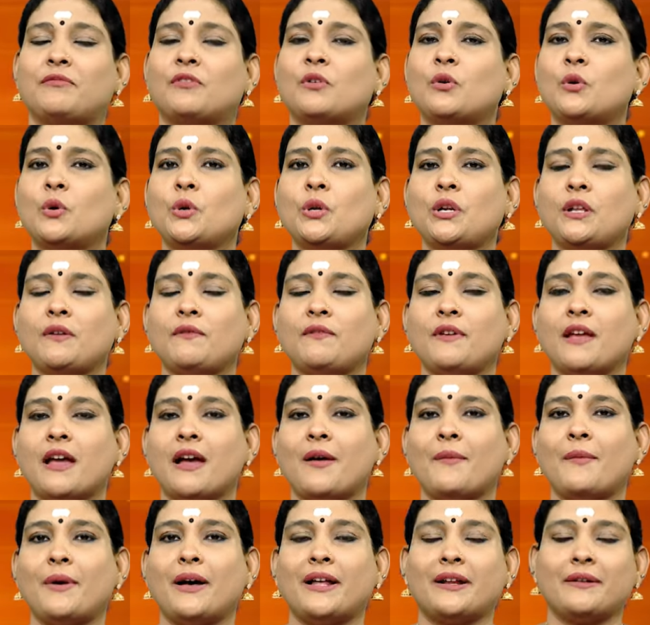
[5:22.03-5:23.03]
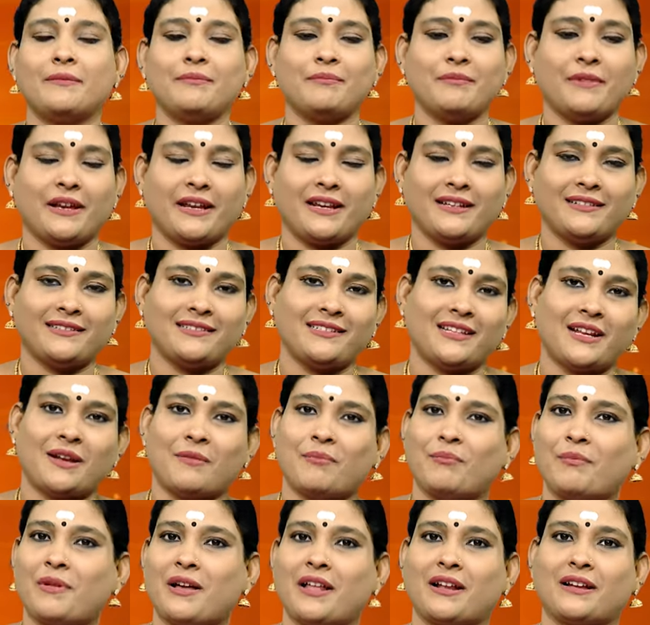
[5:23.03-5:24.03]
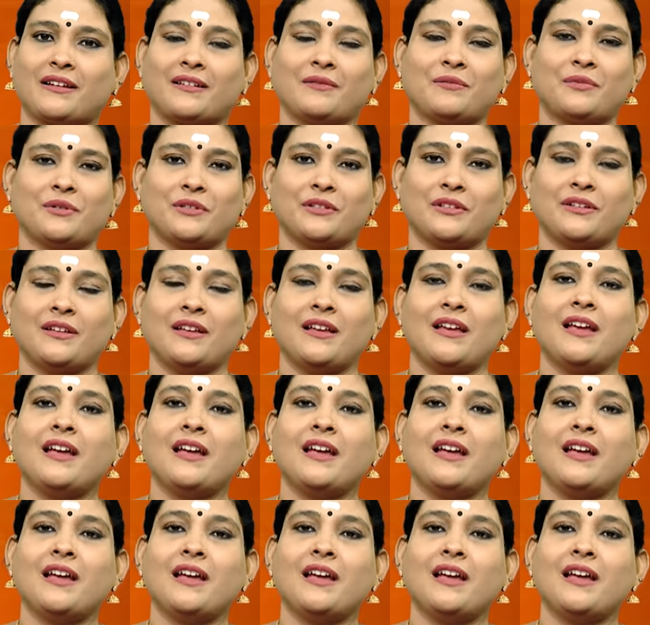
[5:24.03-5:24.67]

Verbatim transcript: கூட்டு வியாபாரம் மிக சிறப்பாக இருக்க போகுது